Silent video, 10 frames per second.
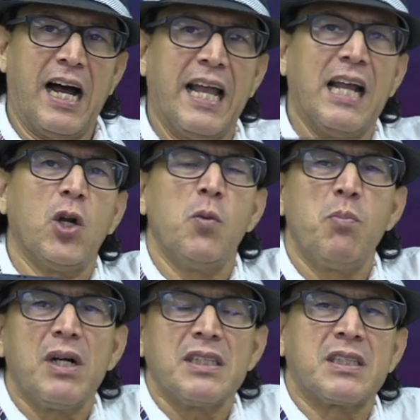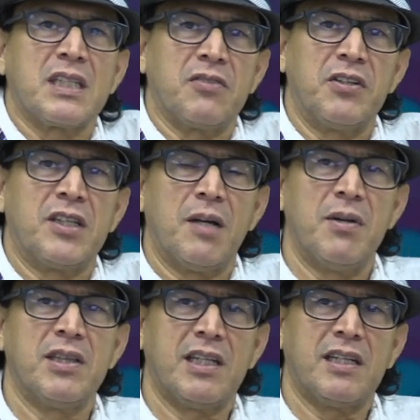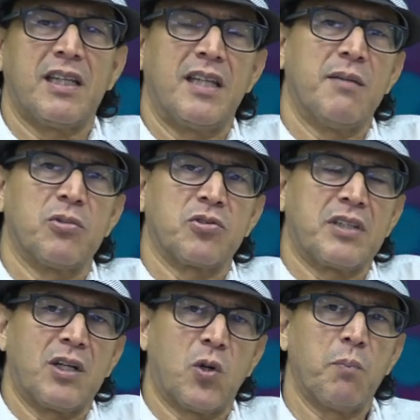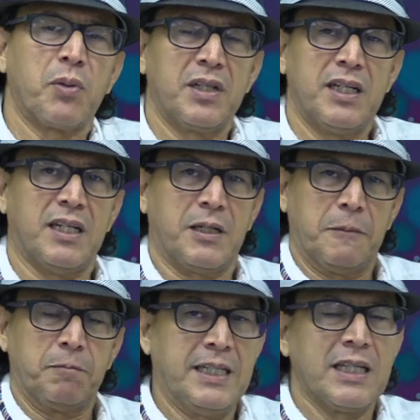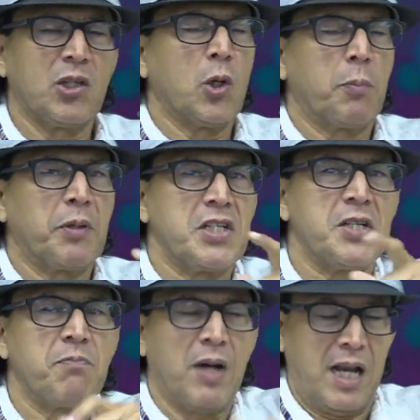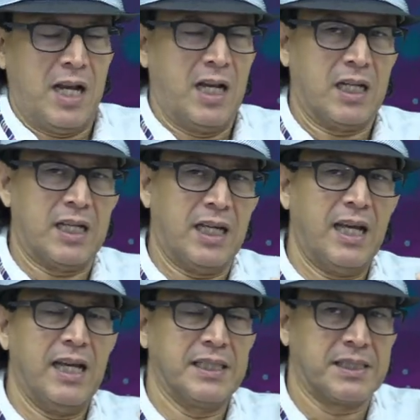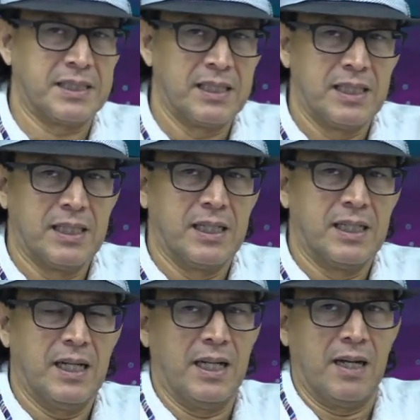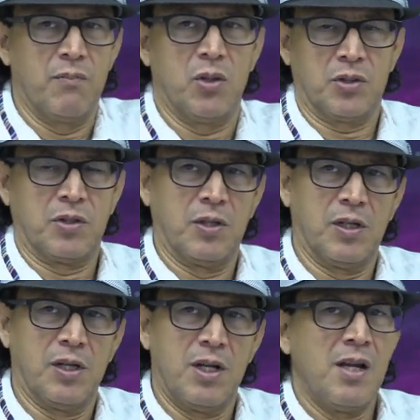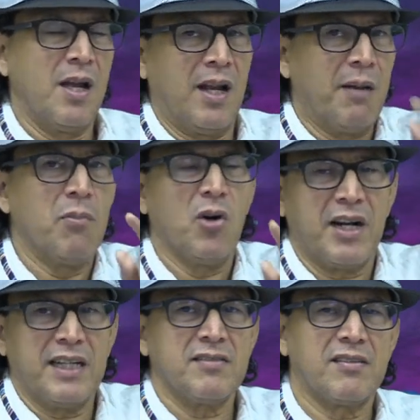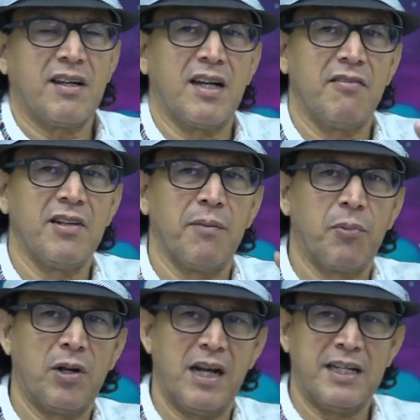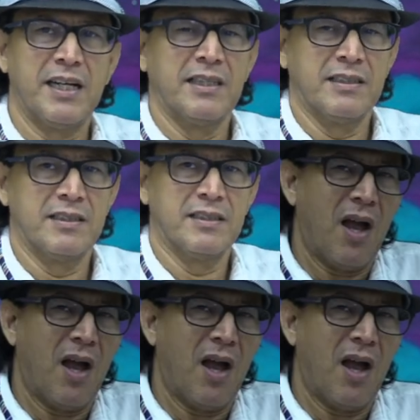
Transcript: Hay algo más que definitivamente tenemos que comprender y es lo principal, que es el amor. El amor es dar la vida por alguien.